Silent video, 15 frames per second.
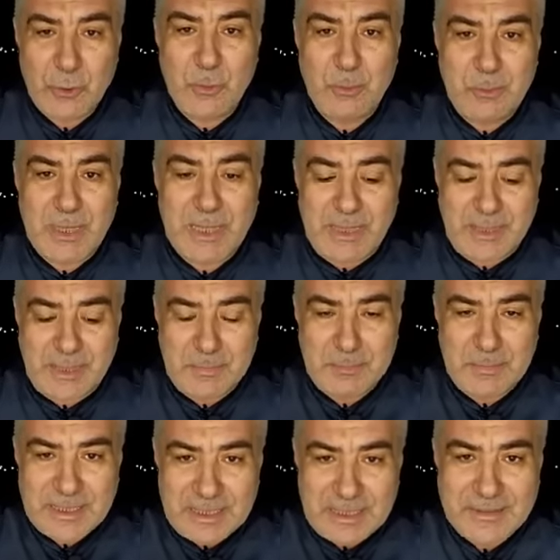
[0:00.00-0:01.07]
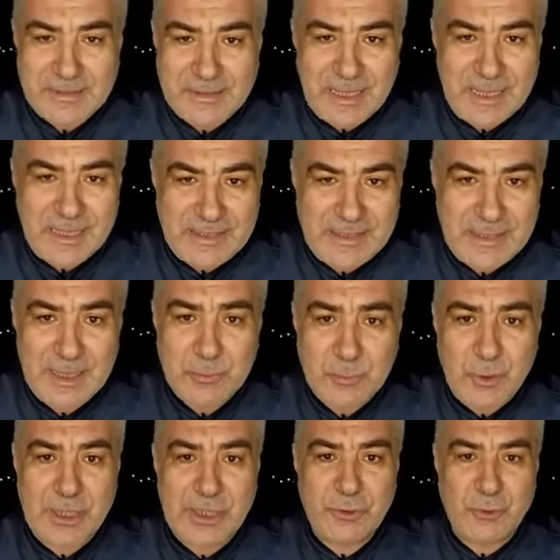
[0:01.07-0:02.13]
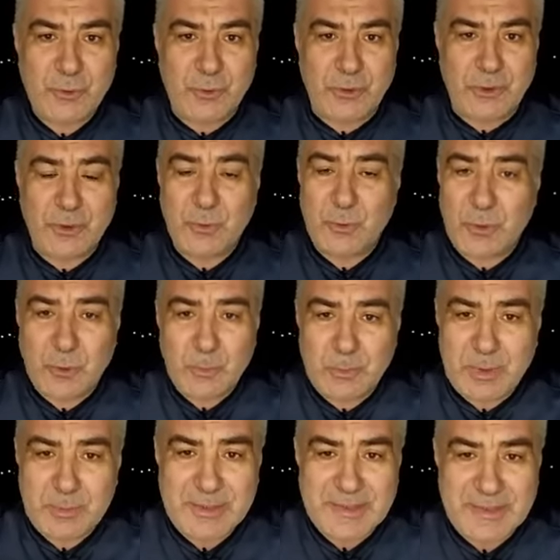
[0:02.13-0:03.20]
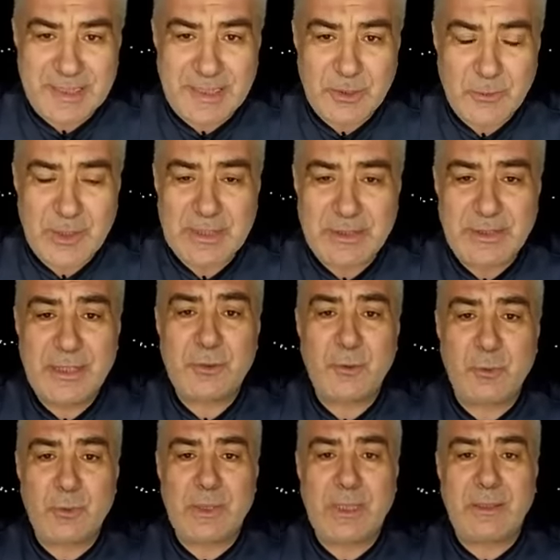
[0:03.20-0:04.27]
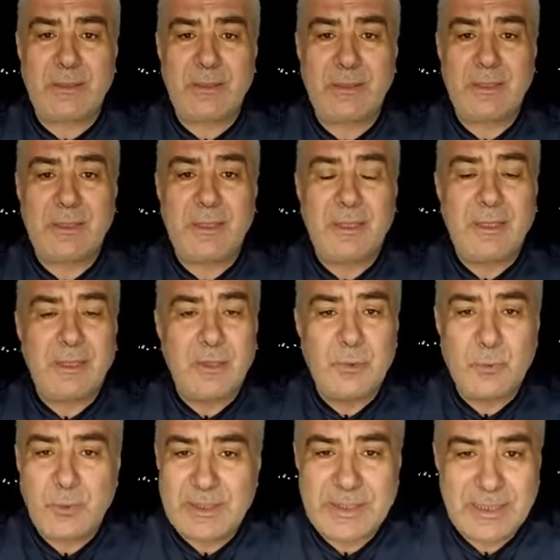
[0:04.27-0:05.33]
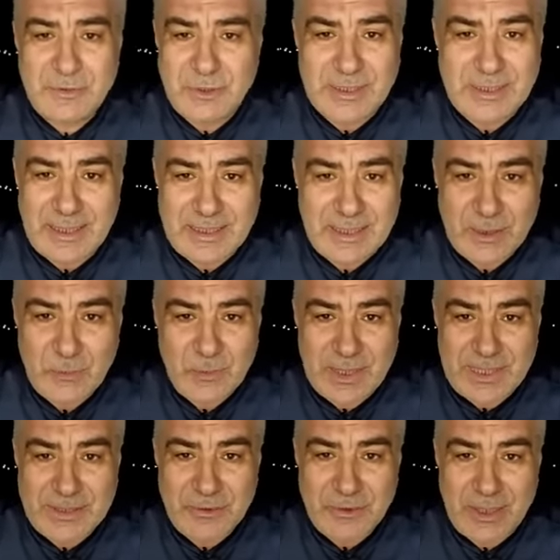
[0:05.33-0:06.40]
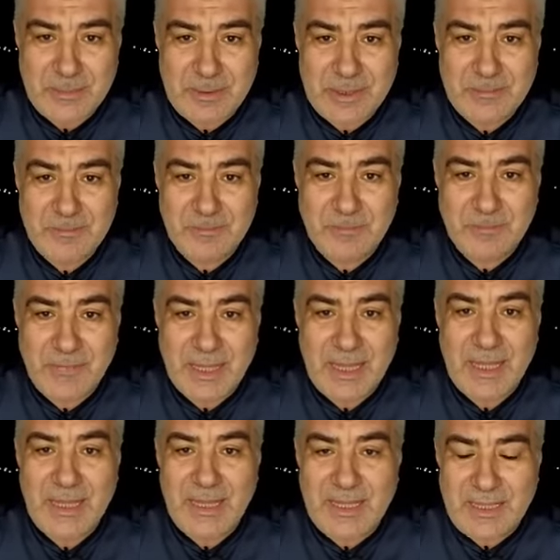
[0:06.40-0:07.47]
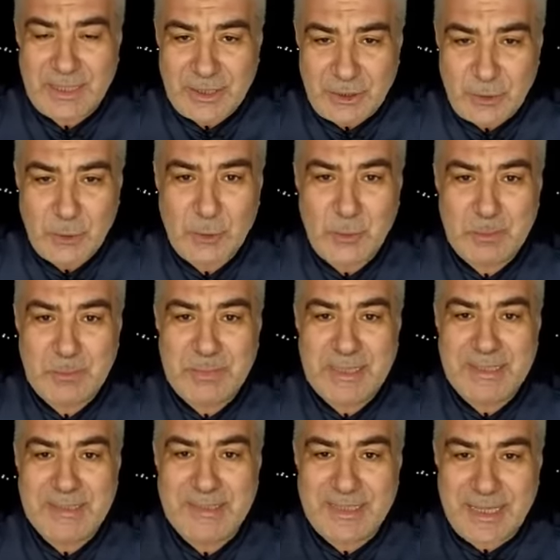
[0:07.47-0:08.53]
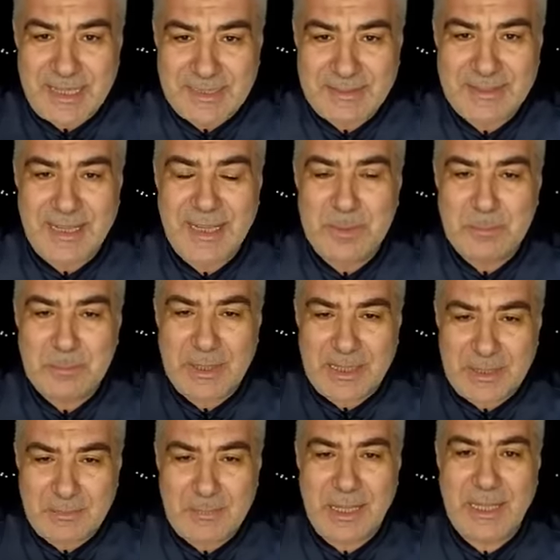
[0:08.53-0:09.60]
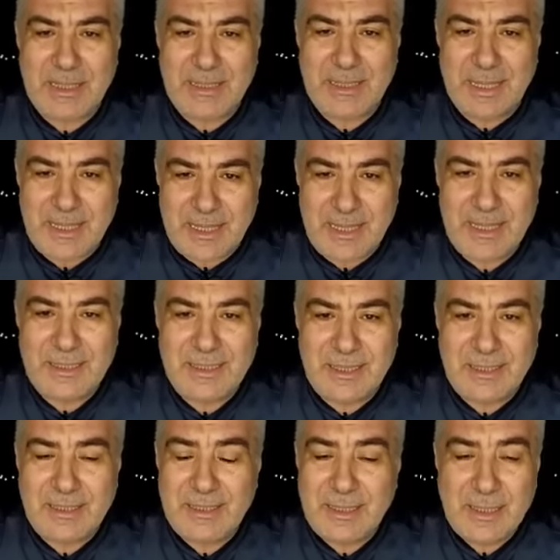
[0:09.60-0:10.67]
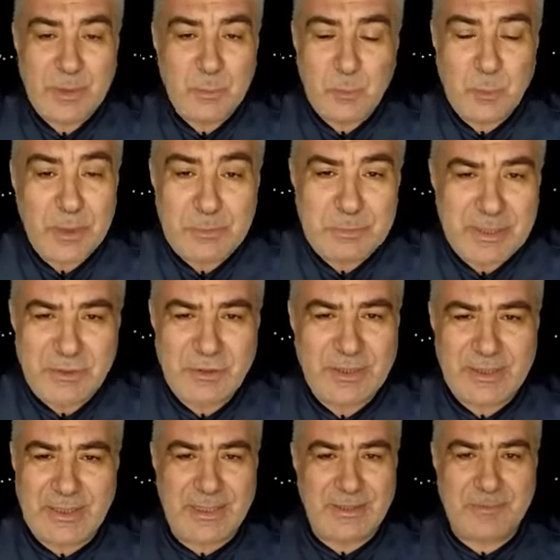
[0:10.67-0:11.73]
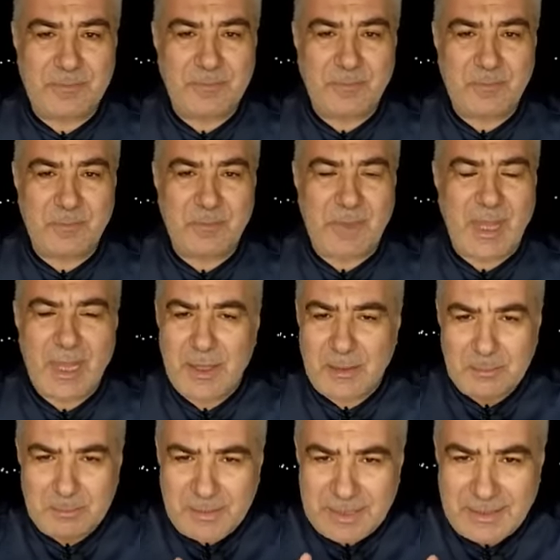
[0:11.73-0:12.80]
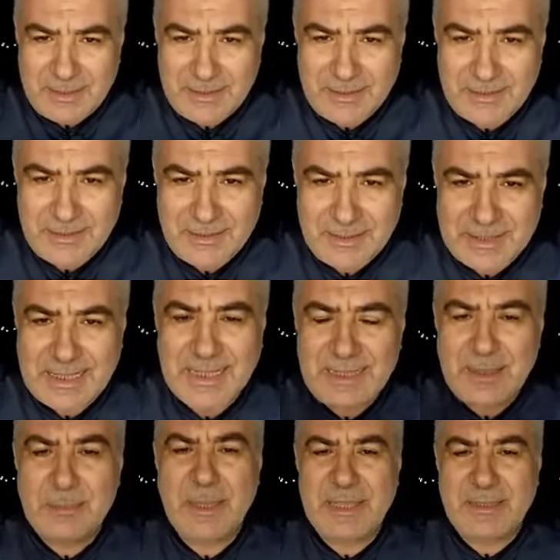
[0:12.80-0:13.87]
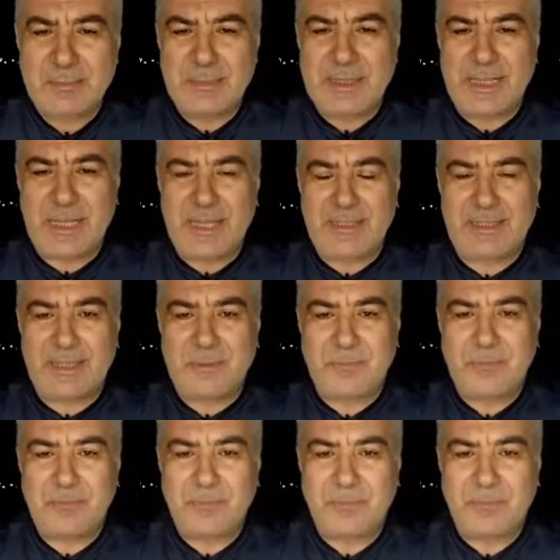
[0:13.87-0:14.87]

ثم مكثت أيام وأشهر وربما سنوات تدعو الله وتجد أنه لا إجابة اليوم سأتأمل معك آية مهمة جدا بل كلمات من آية